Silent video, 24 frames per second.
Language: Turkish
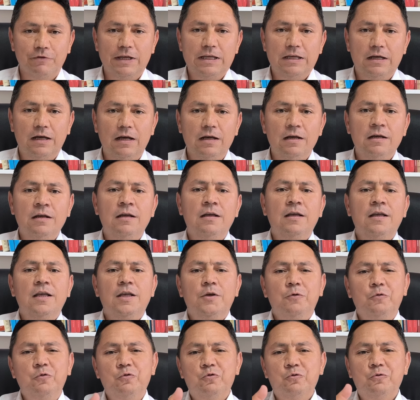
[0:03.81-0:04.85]
Veya
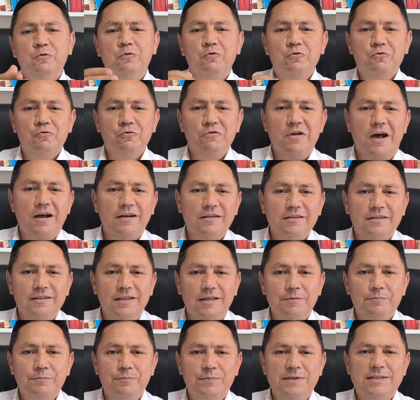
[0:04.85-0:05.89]
üç kuruşluk
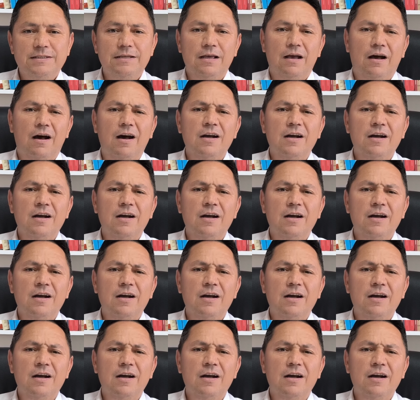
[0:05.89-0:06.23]
haklıyla bize